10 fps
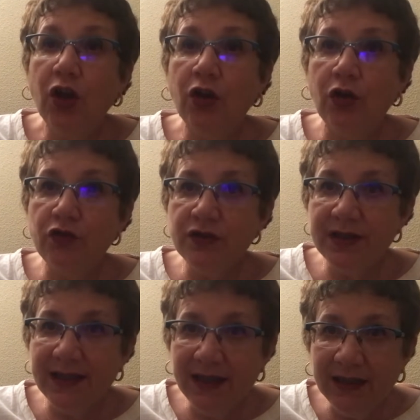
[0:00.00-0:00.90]

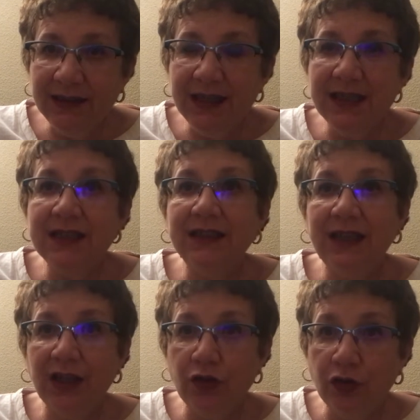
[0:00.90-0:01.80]
consciente
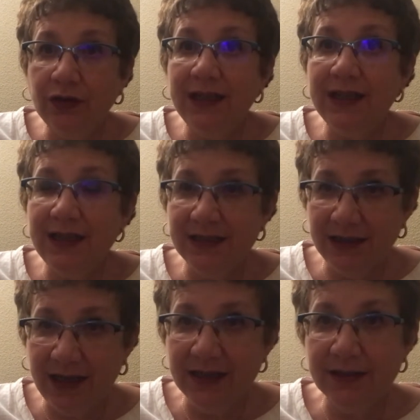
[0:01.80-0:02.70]
de dónde
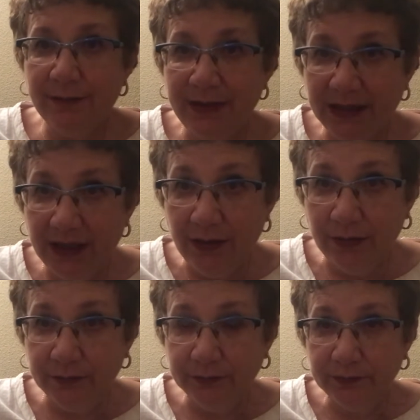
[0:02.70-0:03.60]
estás metido.